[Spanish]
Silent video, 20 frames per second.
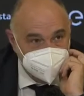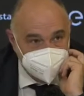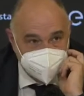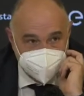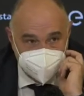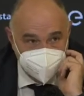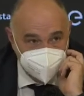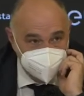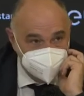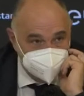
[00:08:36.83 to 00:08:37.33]
que
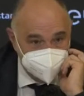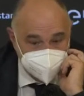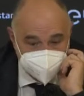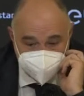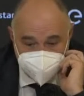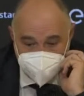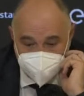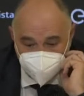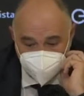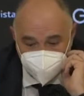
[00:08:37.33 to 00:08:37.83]
parece mucho
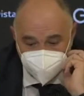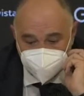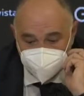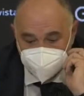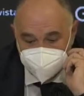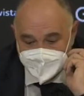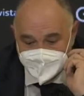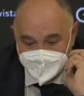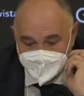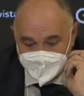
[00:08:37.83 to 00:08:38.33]
más
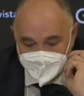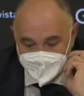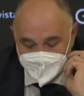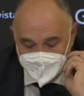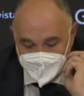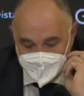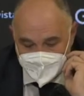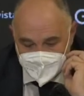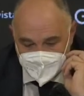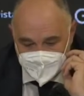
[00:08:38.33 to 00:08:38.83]
maduro.
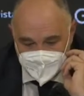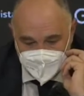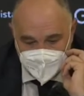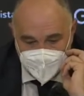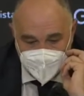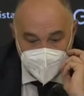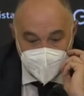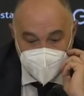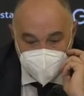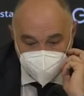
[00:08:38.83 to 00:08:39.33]

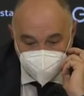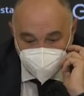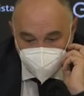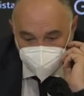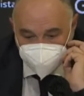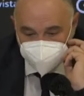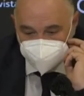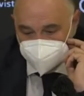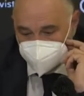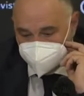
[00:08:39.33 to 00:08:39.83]
E
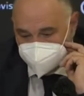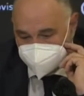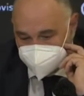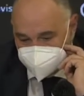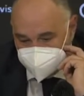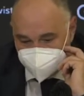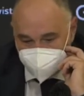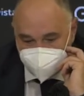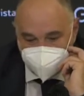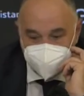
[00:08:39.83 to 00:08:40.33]
incluso pues, la
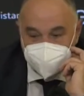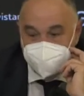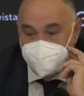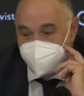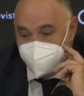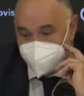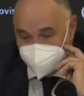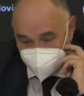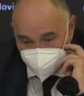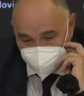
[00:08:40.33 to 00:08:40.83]
situación de
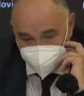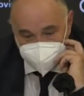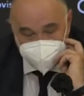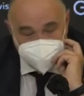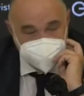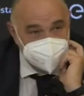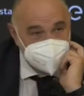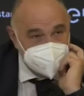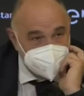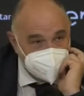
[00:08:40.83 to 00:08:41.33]
Alberto,
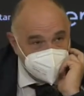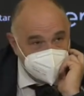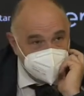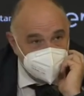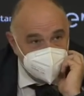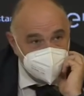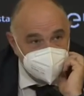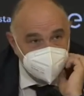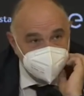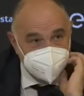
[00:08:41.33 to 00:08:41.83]
que ya ha
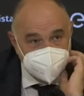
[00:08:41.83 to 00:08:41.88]
jugado de